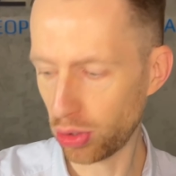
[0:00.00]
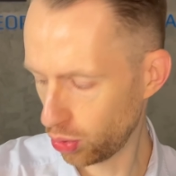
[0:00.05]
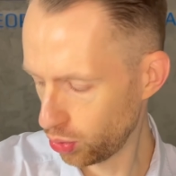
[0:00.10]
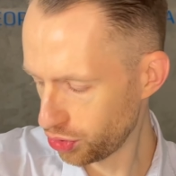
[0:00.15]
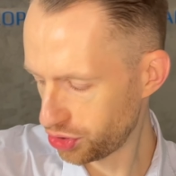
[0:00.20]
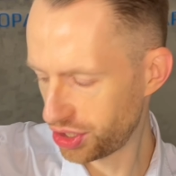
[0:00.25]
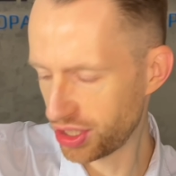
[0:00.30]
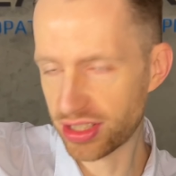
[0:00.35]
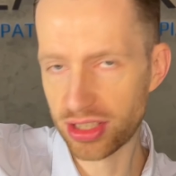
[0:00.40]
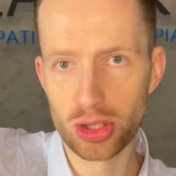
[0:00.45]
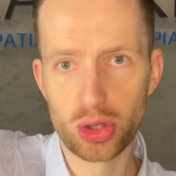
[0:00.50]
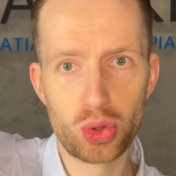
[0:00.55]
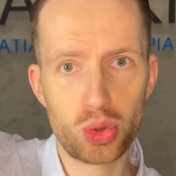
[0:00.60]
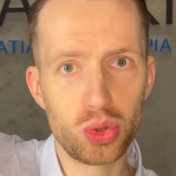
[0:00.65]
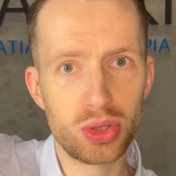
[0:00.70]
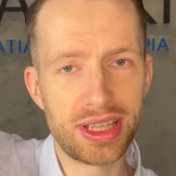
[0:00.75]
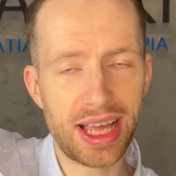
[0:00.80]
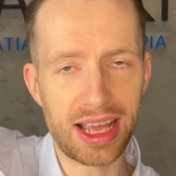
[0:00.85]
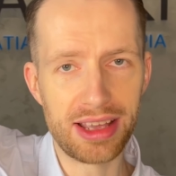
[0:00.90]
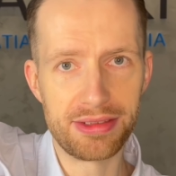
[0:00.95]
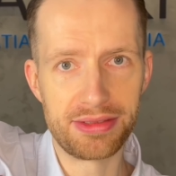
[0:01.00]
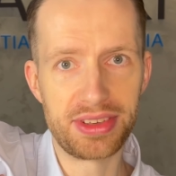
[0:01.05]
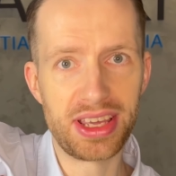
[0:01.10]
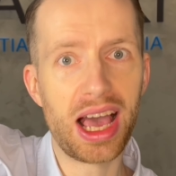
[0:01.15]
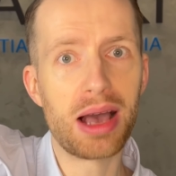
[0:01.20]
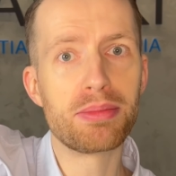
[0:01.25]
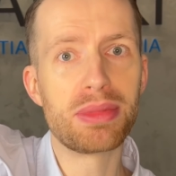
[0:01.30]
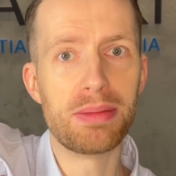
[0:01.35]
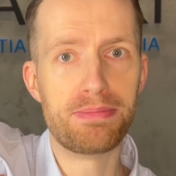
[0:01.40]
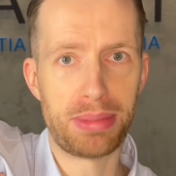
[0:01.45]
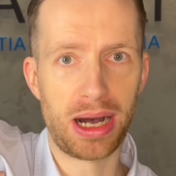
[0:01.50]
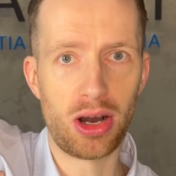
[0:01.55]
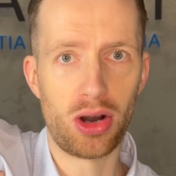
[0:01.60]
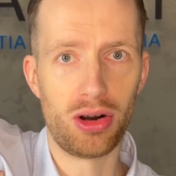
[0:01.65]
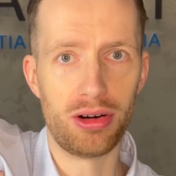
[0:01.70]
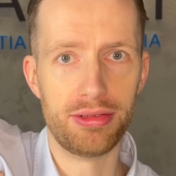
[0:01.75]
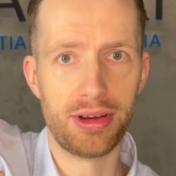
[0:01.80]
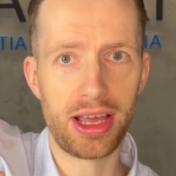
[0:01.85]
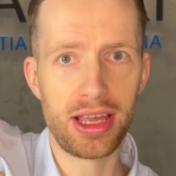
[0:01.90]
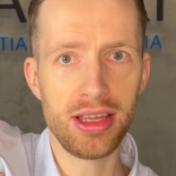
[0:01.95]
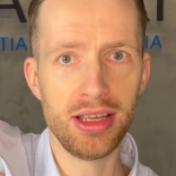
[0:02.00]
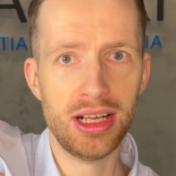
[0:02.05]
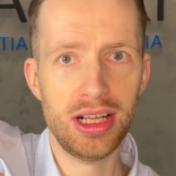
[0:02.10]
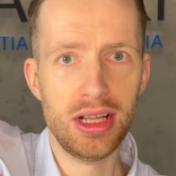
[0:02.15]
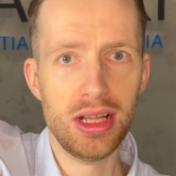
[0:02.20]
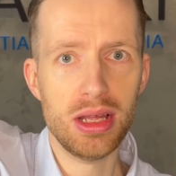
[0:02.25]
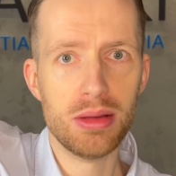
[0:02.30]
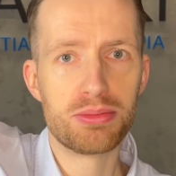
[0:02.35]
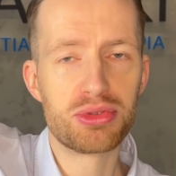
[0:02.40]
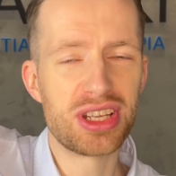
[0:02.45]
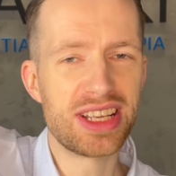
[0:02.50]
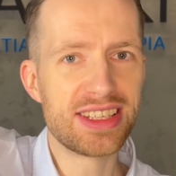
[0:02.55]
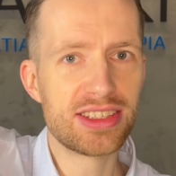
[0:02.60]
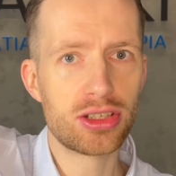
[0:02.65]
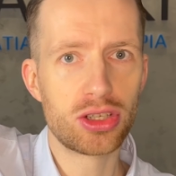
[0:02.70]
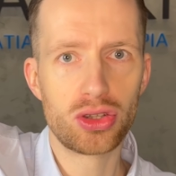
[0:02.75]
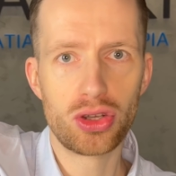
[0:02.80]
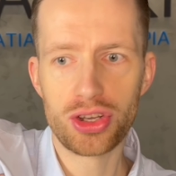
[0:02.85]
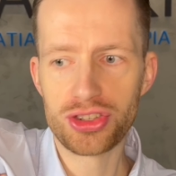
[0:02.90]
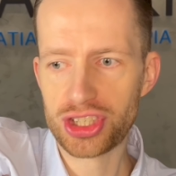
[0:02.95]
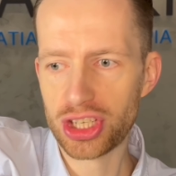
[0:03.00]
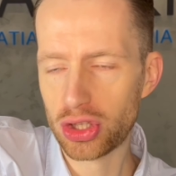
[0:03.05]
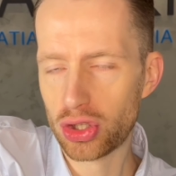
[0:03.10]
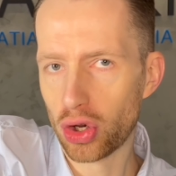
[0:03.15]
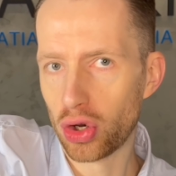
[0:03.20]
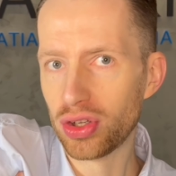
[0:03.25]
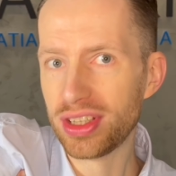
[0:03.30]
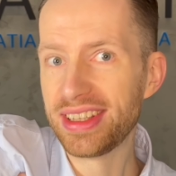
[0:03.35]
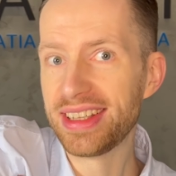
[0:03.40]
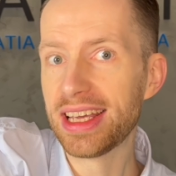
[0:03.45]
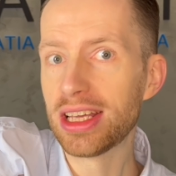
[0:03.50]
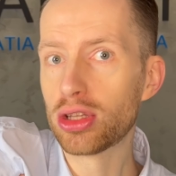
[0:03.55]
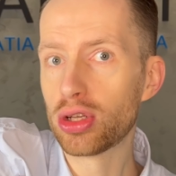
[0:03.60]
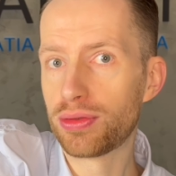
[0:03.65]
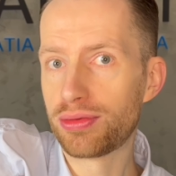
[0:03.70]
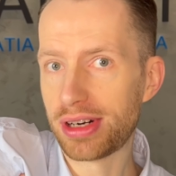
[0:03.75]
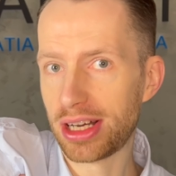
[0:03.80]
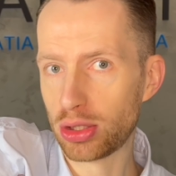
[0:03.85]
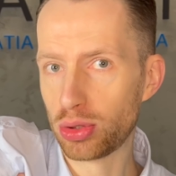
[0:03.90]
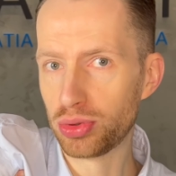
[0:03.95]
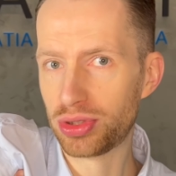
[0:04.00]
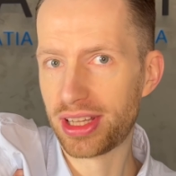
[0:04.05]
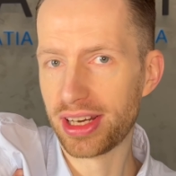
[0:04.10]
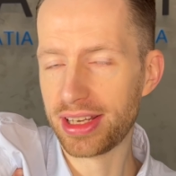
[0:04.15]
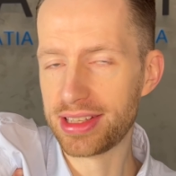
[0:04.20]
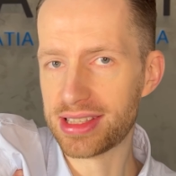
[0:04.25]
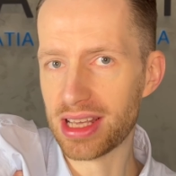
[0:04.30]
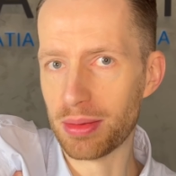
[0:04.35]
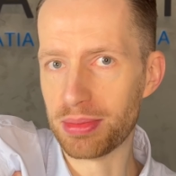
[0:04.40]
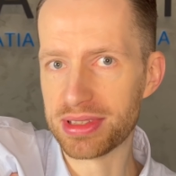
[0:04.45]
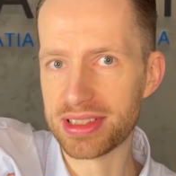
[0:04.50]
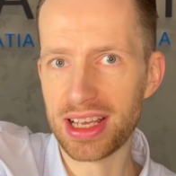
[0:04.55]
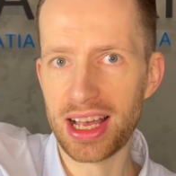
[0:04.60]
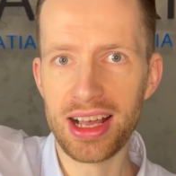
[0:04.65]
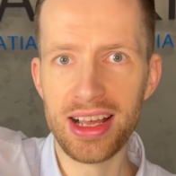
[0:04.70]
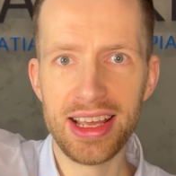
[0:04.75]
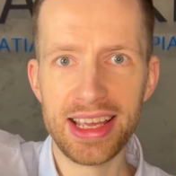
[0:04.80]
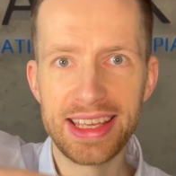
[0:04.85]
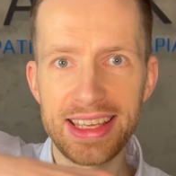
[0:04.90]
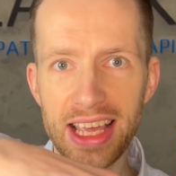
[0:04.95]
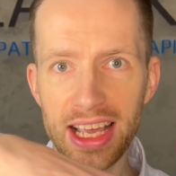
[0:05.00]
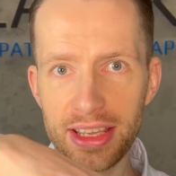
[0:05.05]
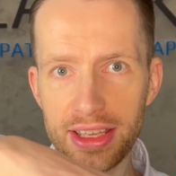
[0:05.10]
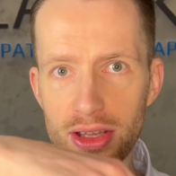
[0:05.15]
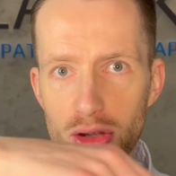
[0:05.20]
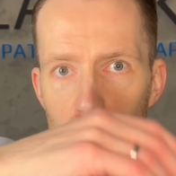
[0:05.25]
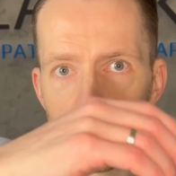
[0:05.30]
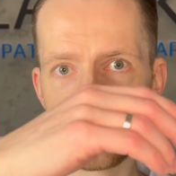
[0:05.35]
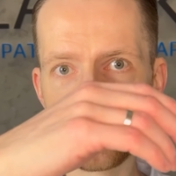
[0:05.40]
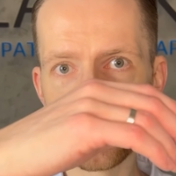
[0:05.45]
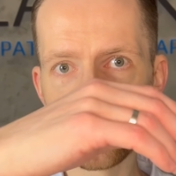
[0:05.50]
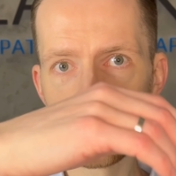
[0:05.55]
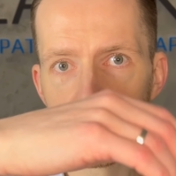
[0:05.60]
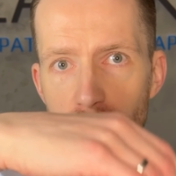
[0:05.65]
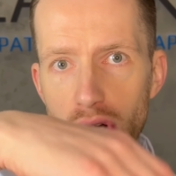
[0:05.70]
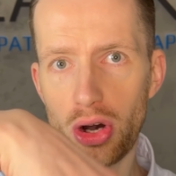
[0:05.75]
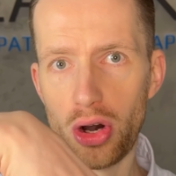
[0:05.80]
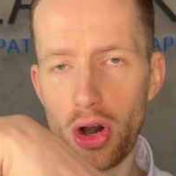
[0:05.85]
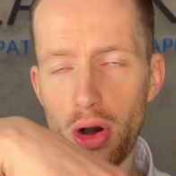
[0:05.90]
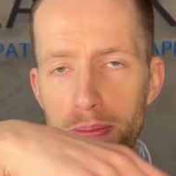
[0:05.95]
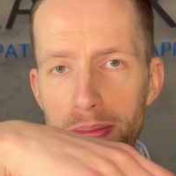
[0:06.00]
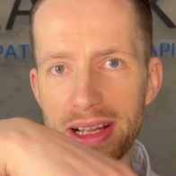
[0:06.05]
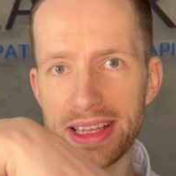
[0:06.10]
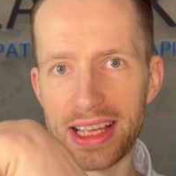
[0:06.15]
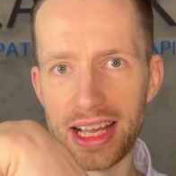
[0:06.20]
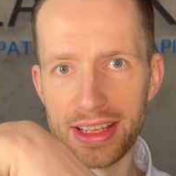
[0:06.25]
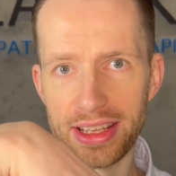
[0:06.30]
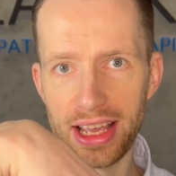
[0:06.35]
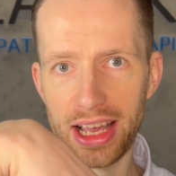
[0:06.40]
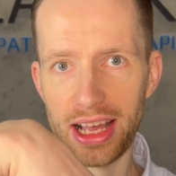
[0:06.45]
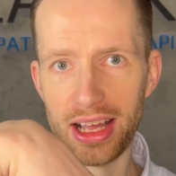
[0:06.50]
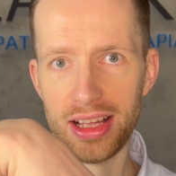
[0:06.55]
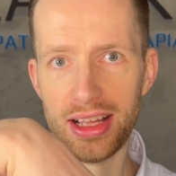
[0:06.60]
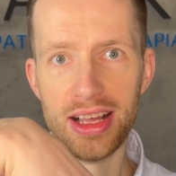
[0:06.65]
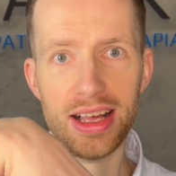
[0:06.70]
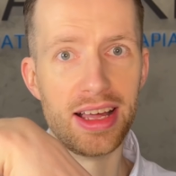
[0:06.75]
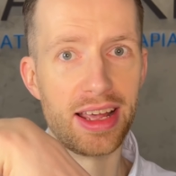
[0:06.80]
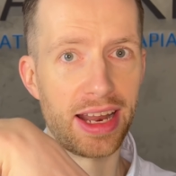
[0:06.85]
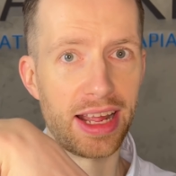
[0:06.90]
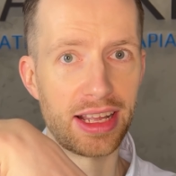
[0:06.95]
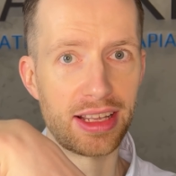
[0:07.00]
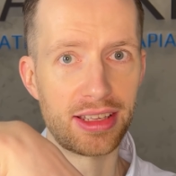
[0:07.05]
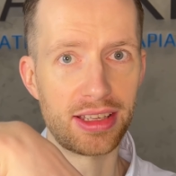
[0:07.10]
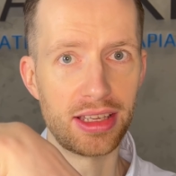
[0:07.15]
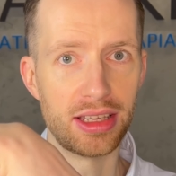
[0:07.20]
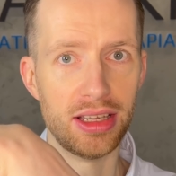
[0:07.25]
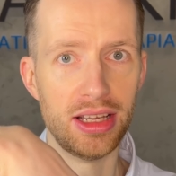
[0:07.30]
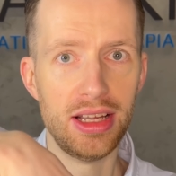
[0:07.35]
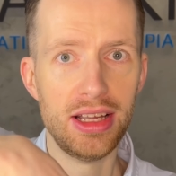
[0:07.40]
ucisk tutaj w jamie pachowej, przez co dojdzie do niedowładu tricepsa, jak i również do opadania ręki.